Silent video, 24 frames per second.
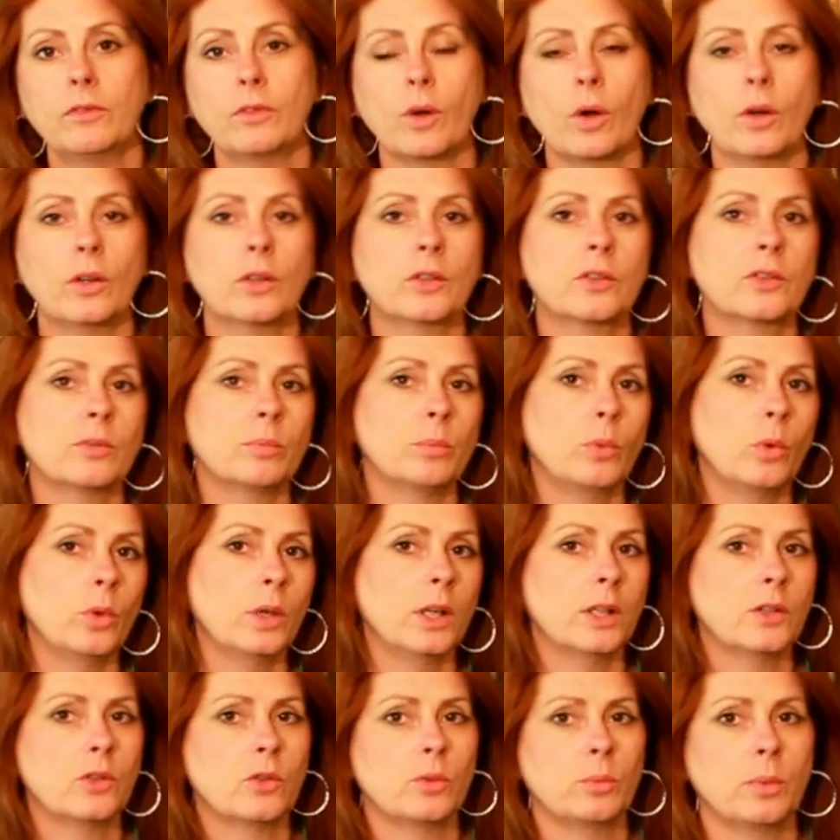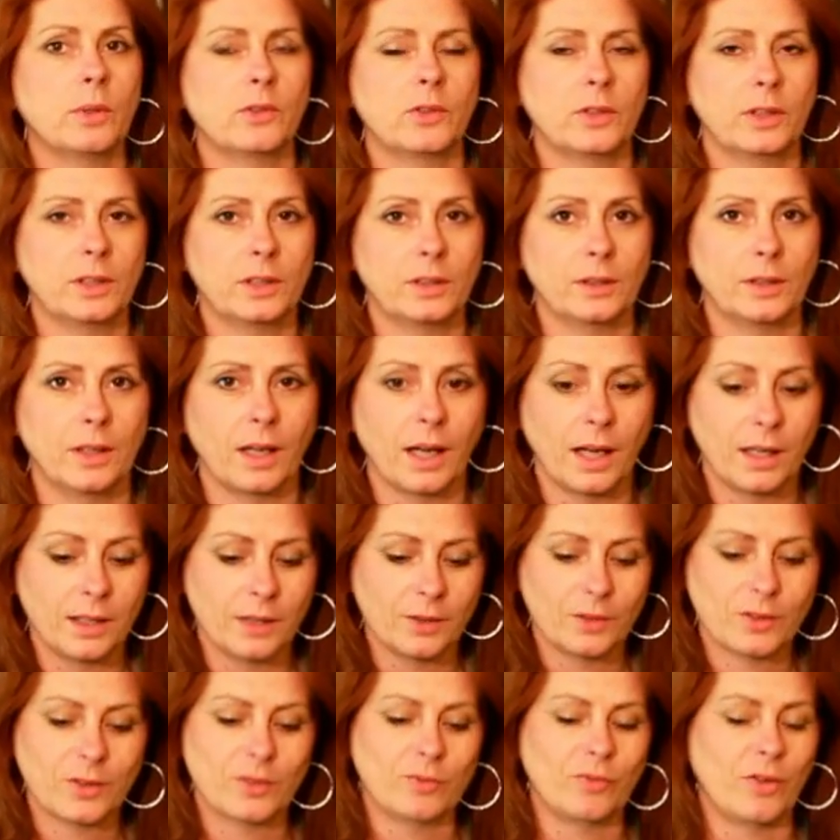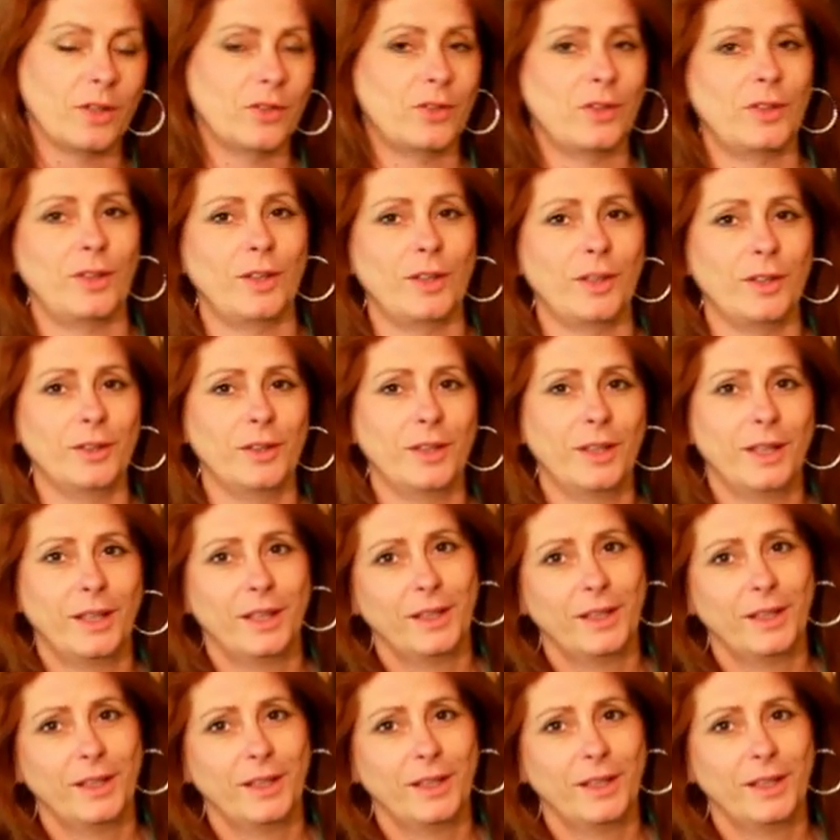Vlogs, Monatsübersichten, alles, was ihr